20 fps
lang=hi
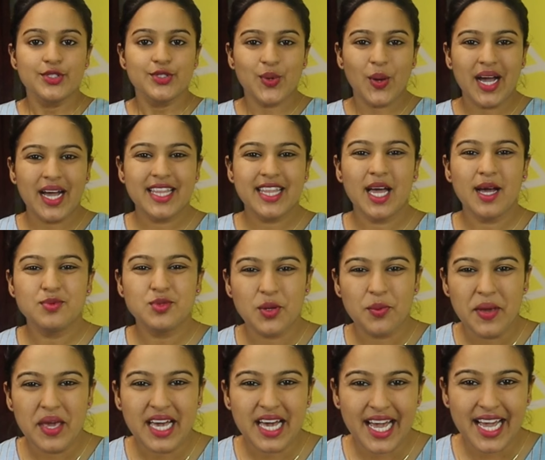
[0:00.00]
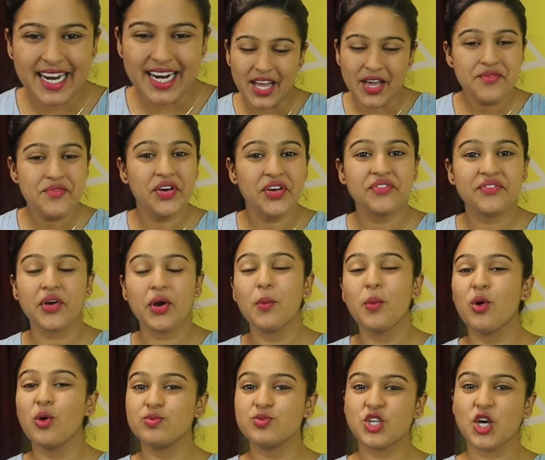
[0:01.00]
स्वागत है आप सभी का एक नए वर्क फ्रॉम
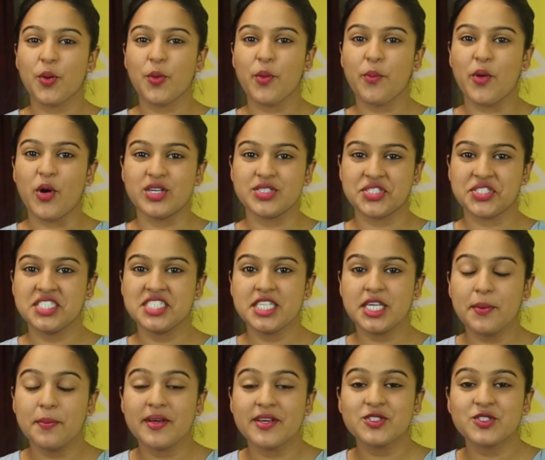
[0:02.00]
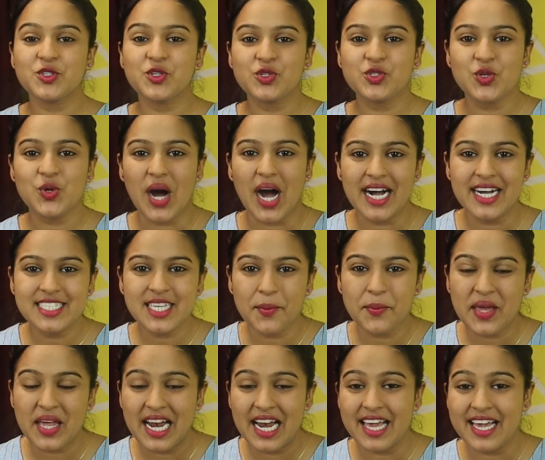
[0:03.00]
होम जॉब अपॉर्चुनिटी में सो दोस्तों आज
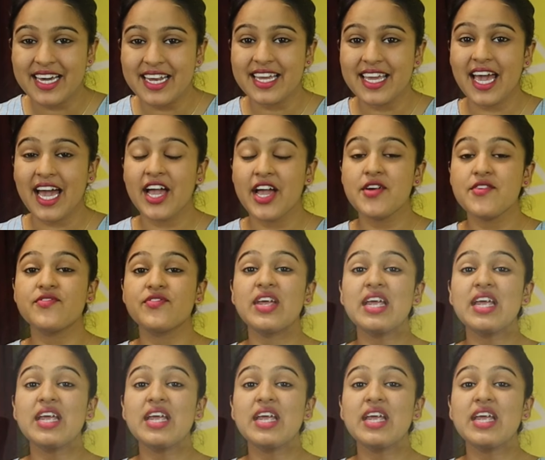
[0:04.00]
आपके लिए लेकर के आए हैं